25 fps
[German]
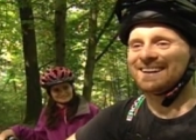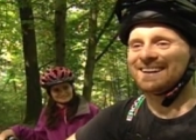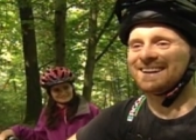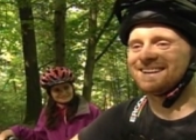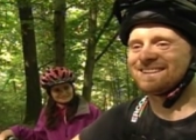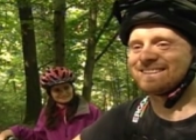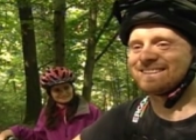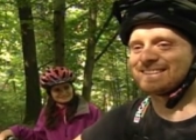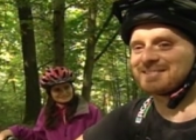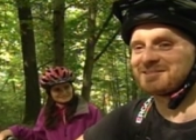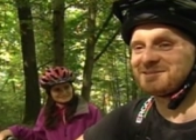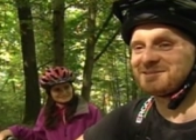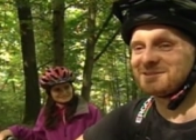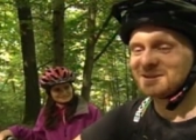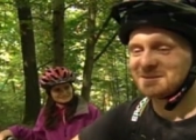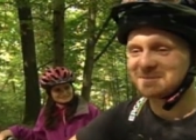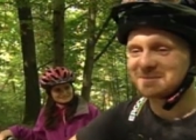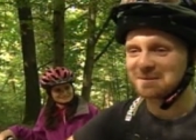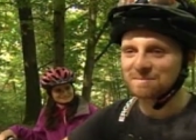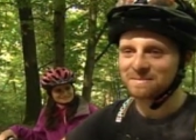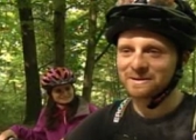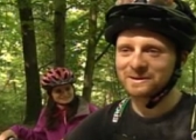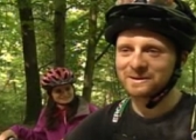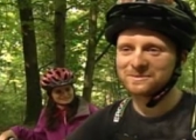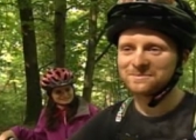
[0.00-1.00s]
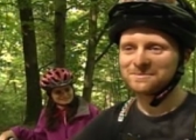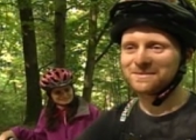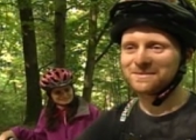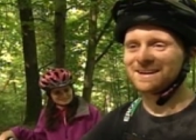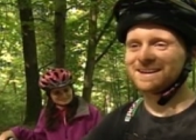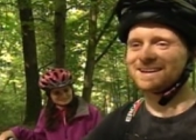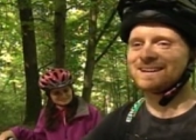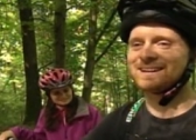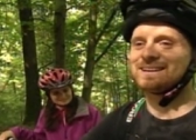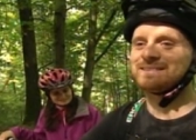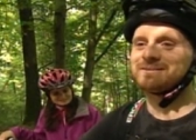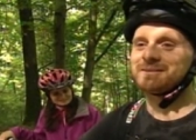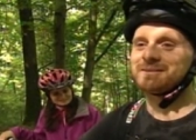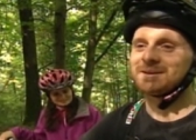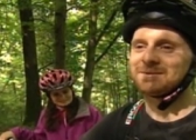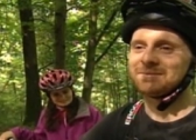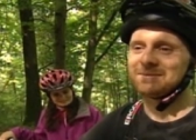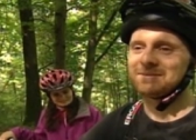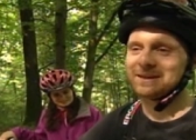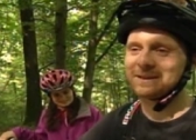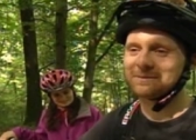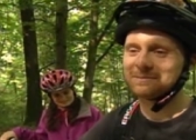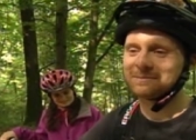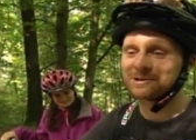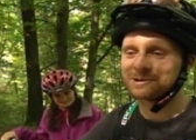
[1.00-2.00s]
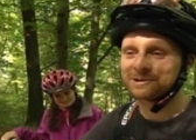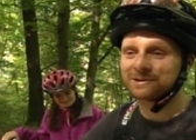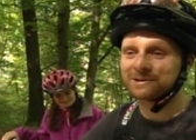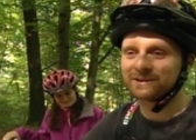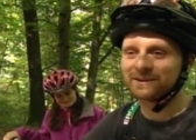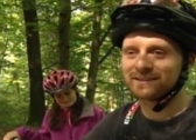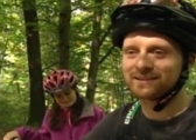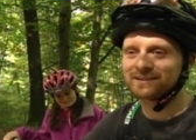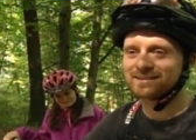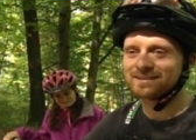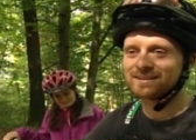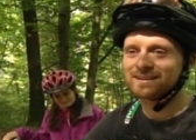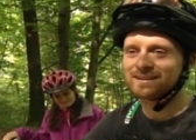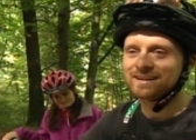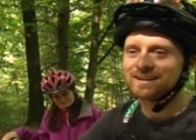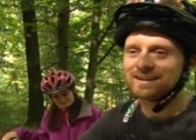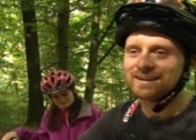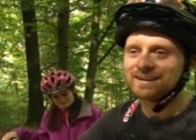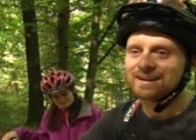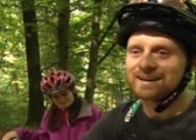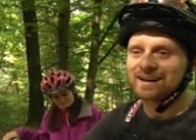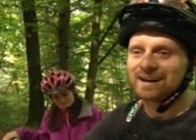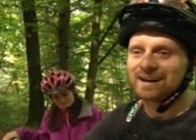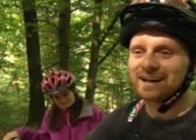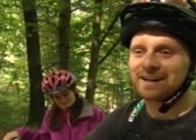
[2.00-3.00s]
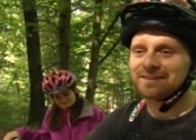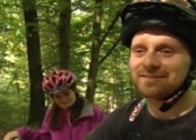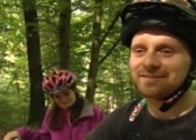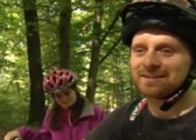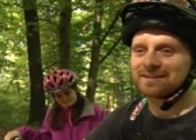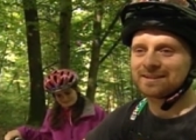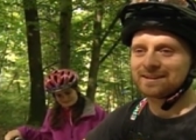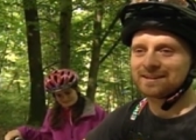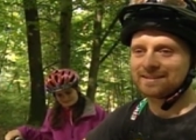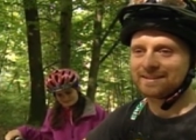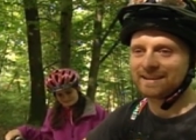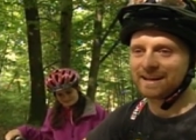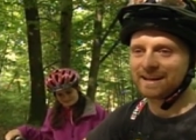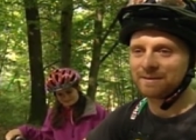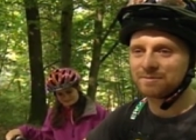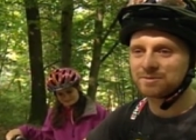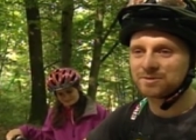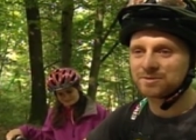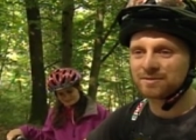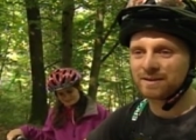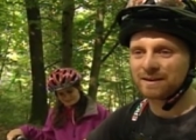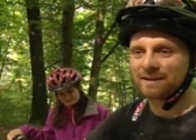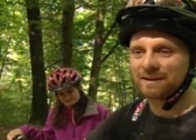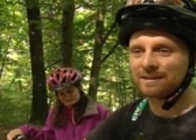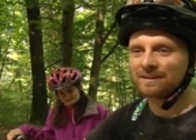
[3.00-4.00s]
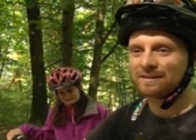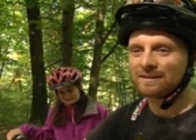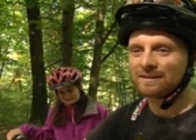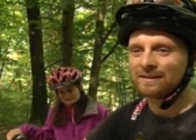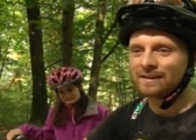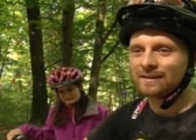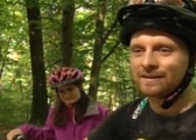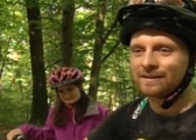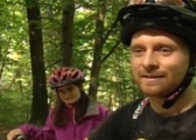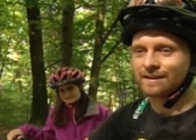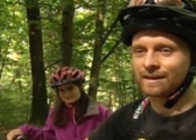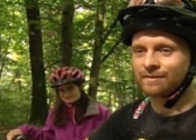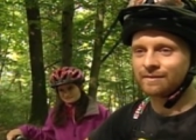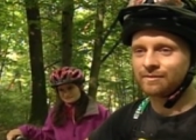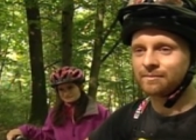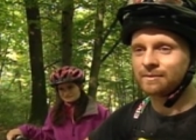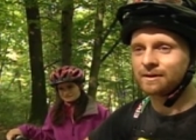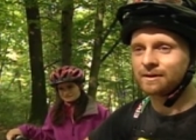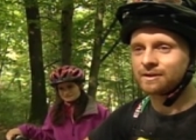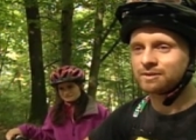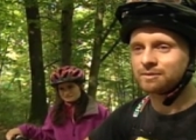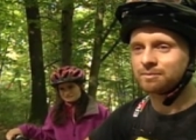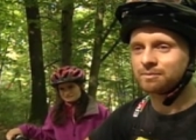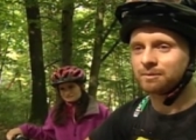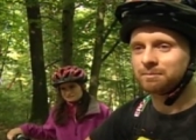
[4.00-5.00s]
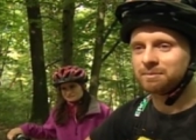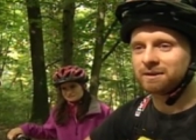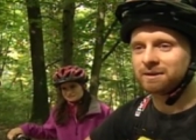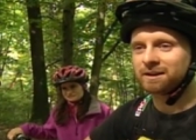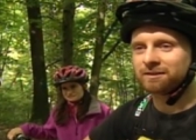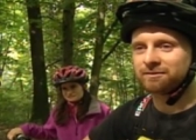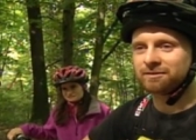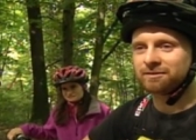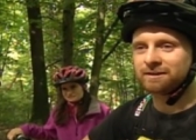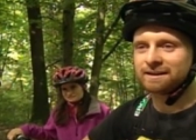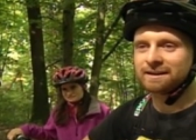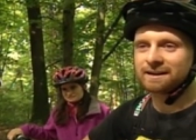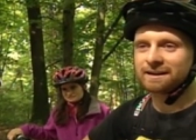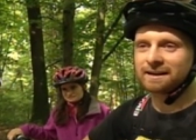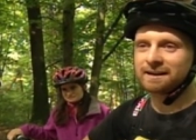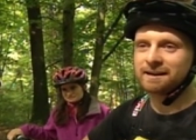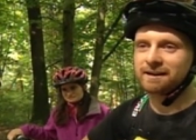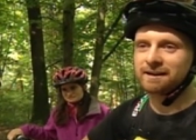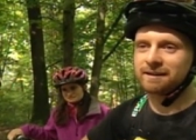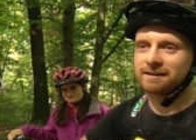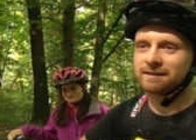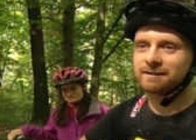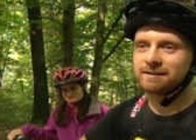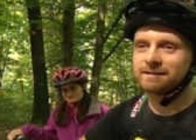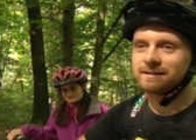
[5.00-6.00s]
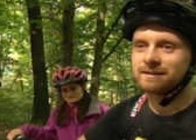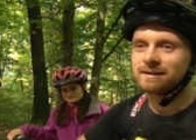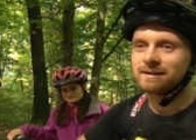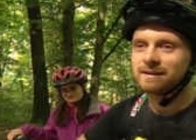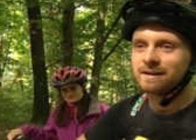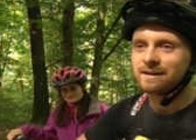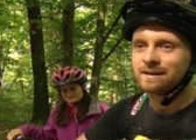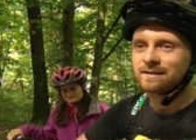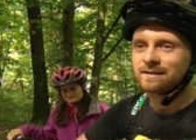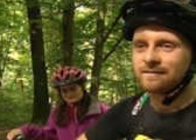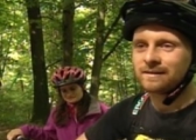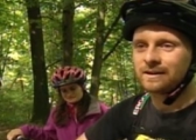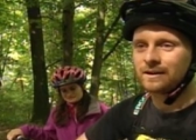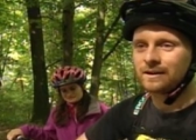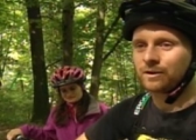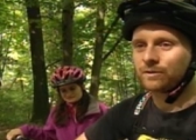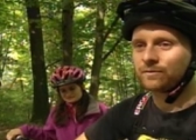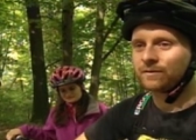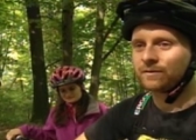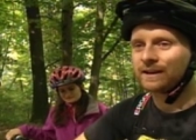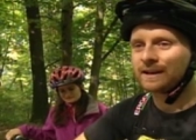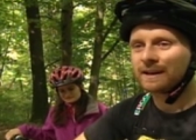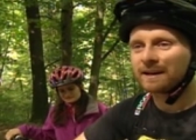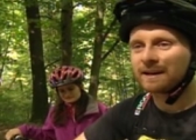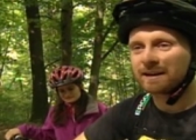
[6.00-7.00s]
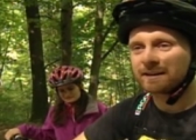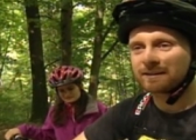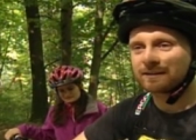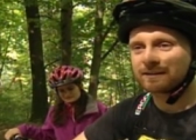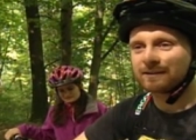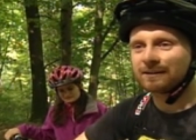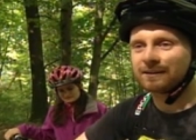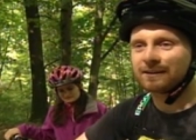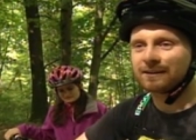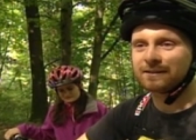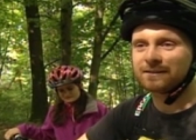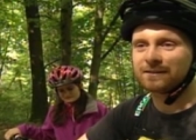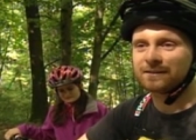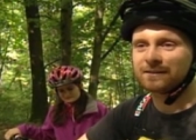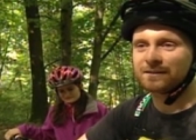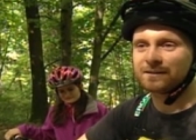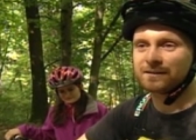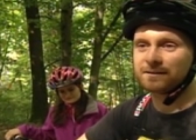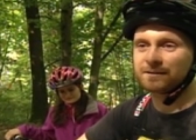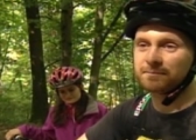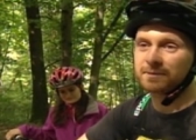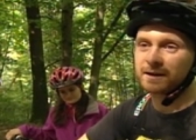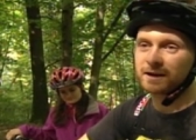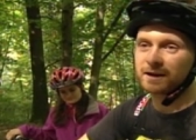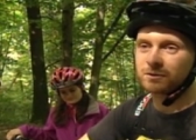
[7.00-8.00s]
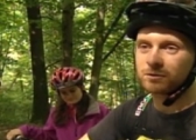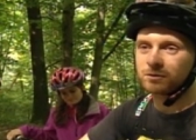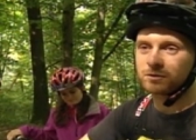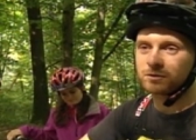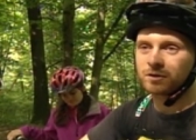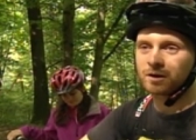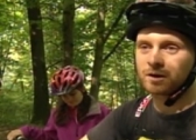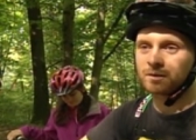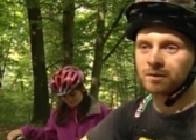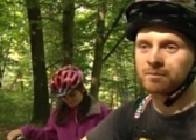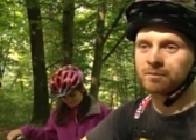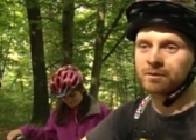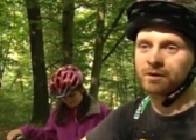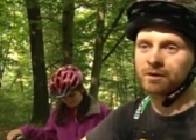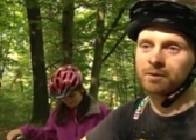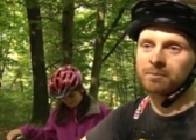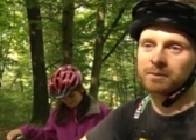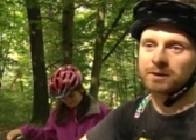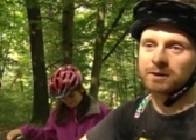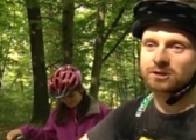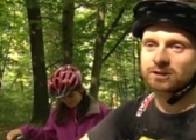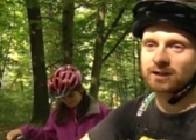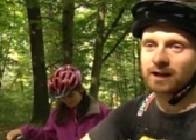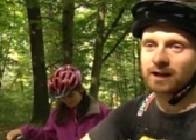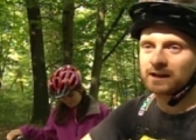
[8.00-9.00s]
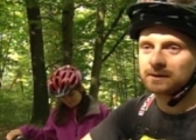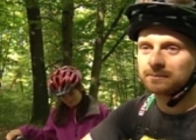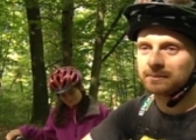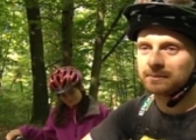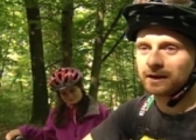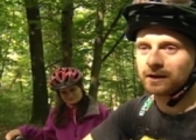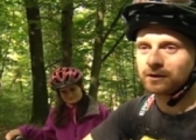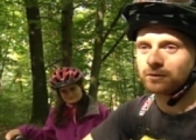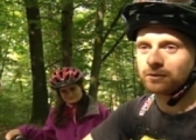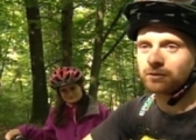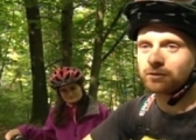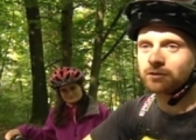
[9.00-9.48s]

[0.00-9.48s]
Also das Coole beim Mountainbiken mit dem E-Motor ist einfach, dass die Hemmschwelle, es einfach mal zu probieren, viel geringer ist weil auch weniger Trainierte den Berg hochkommen oder auch mal steile Berge